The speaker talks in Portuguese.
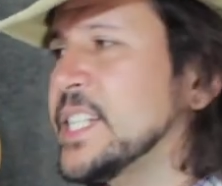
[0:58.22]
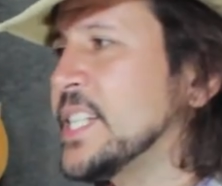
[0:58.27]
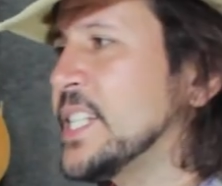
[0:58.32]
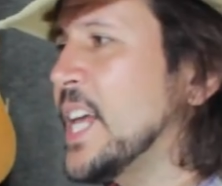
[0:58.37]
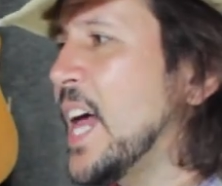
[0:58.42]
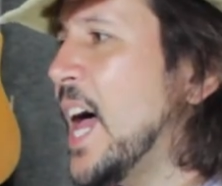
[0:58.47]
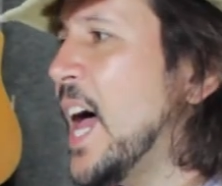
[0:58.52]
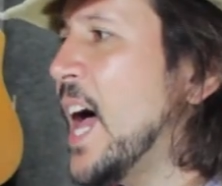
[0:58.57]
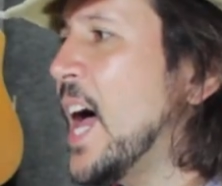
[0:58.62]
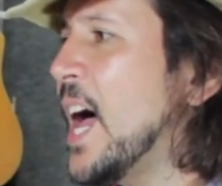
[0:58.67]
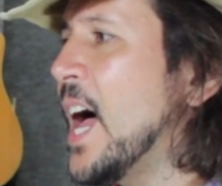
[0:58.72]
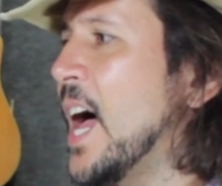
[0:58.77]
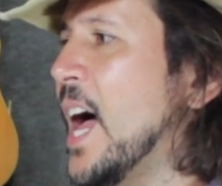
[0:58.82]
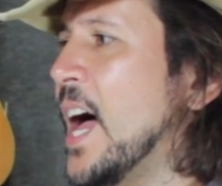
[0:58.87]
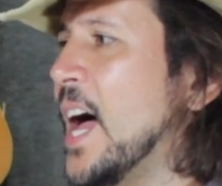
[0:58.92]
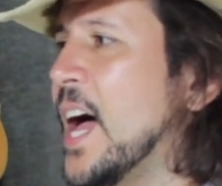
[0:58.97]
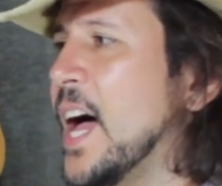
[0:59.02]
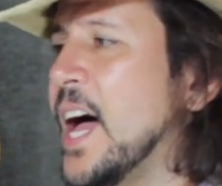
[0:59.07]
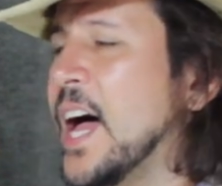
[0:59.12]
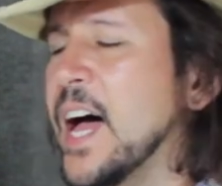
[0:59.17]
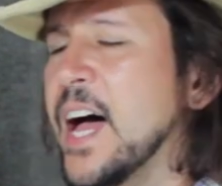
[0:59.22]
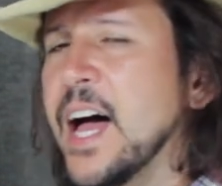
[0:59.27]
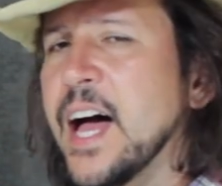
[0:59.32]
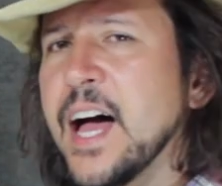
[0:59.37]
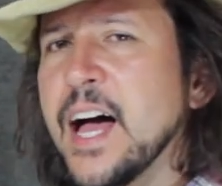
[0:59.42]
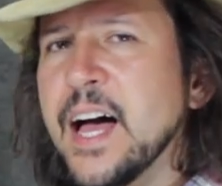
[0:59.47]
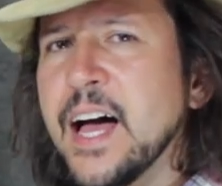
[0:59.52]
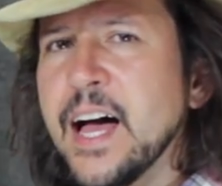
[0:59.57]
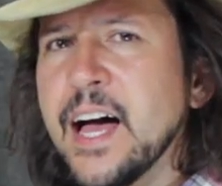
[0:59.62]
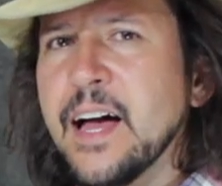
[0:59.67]

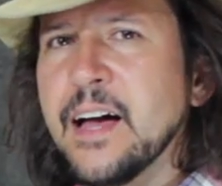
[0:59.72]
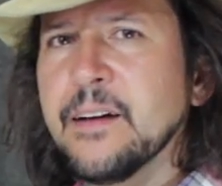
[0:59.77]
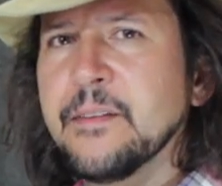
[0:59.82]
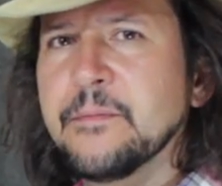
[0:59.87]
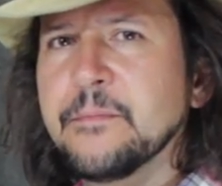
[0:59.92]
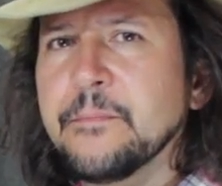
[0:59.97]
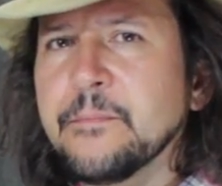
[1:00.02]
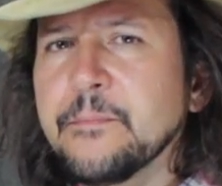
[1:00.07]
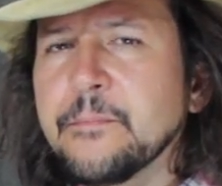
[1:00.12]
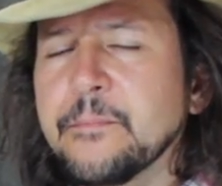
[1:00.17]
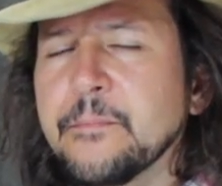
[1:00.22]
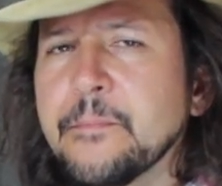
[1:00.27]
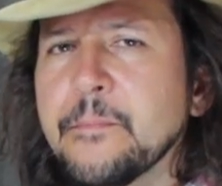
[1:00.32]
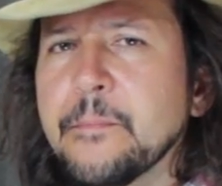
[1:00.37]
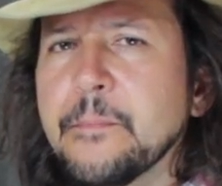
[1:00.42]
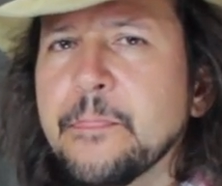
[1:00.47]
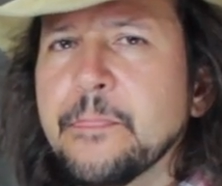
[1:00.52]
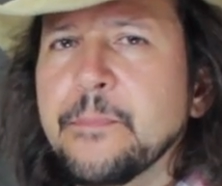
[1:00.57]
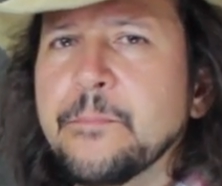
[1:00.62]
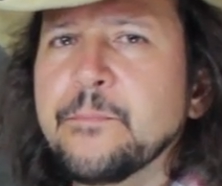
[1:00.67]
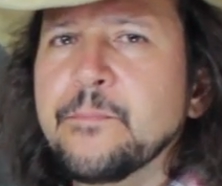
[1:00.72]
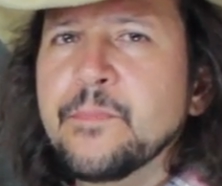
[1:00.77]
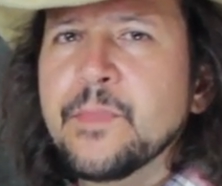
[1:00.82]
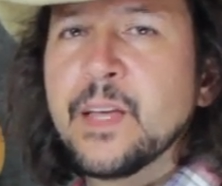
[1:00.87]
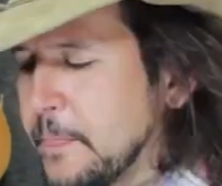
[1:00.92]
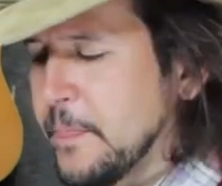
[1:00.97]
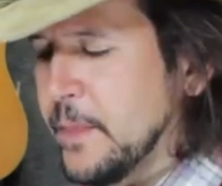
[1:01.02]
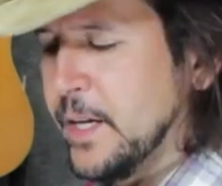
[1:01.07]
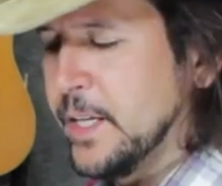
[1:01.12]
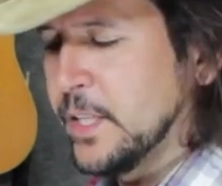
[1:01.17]
Sa.
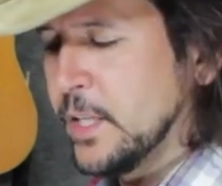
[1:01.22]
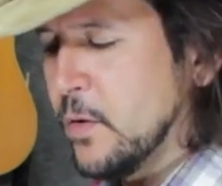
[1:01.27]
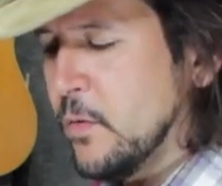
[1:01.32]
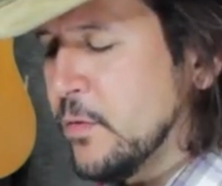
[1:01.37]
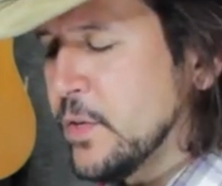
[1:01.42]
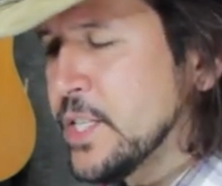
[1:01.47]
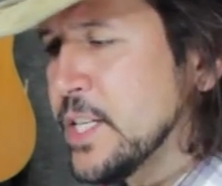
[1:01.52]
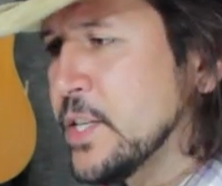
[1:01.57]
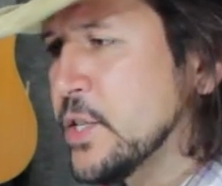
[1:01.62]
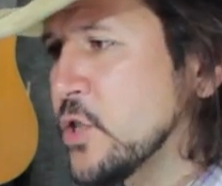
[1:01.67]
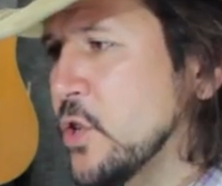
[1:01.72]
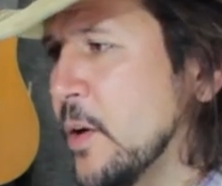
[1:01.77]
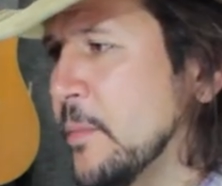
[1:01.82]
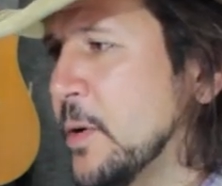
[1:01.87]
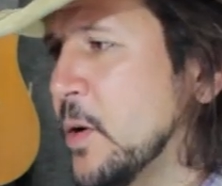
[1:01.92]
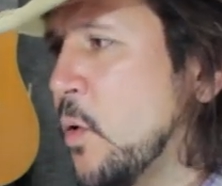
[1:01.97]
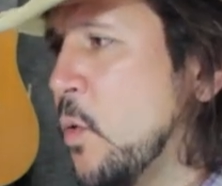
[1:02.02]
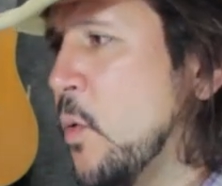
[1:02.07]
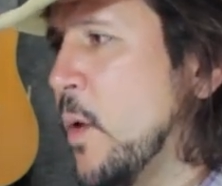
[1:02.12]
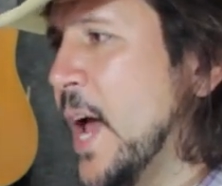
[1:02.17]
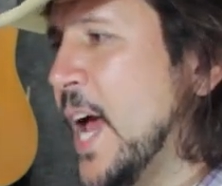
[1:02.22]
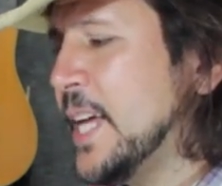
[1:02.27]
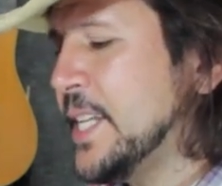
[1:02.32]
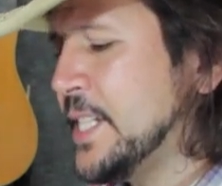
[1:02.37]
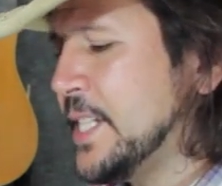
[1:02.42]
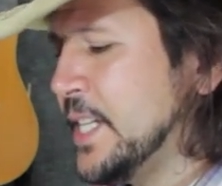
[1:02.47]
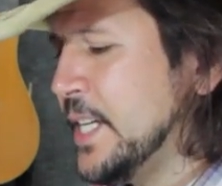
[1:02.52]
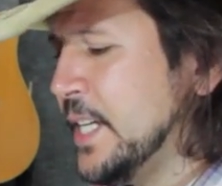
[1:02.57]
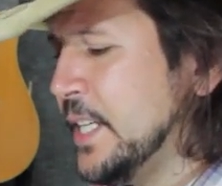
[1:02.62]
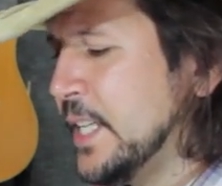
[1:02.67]
Então você sobe com
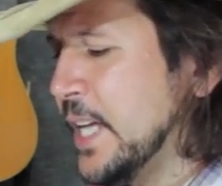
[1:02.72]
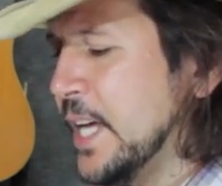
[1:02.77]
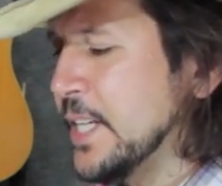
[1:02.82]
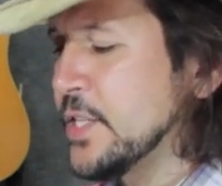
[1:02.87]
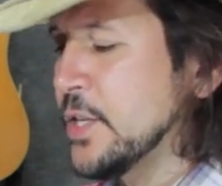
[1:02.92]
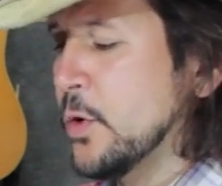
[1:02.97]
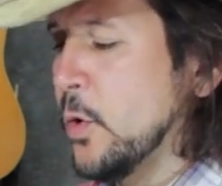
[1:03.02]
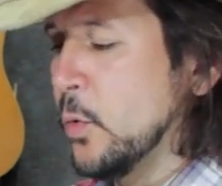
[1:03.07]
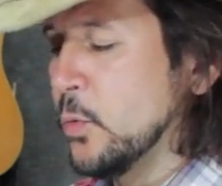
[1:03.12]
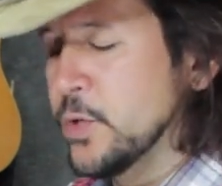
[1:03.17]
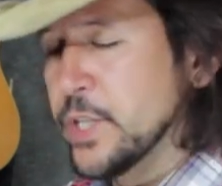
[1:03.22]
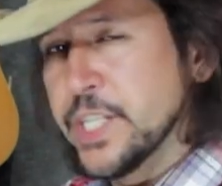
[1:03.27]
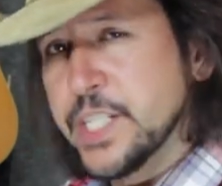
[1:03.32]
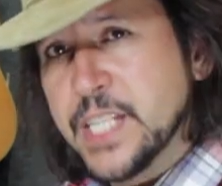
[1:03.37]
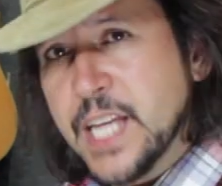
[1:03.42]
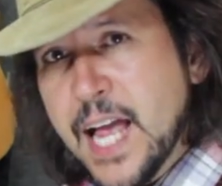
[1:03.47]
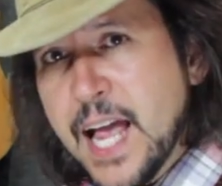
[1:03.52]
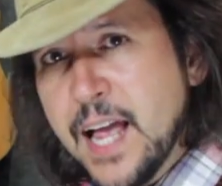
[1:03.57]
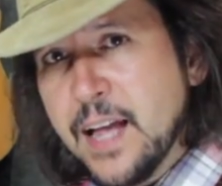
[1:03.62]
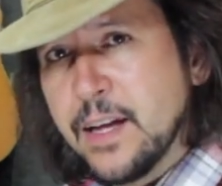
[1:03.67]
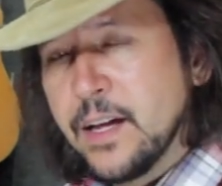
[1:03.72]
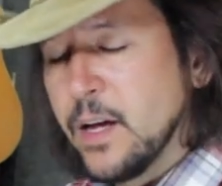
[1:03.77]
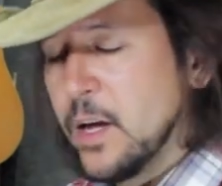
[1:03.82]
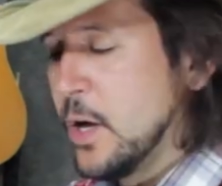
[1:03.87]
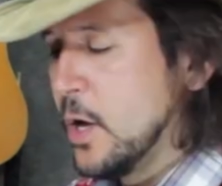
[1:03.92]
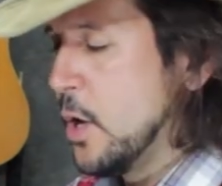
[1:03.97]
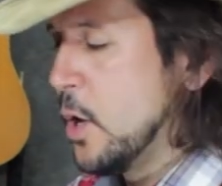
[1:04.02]
S e desce com Sa,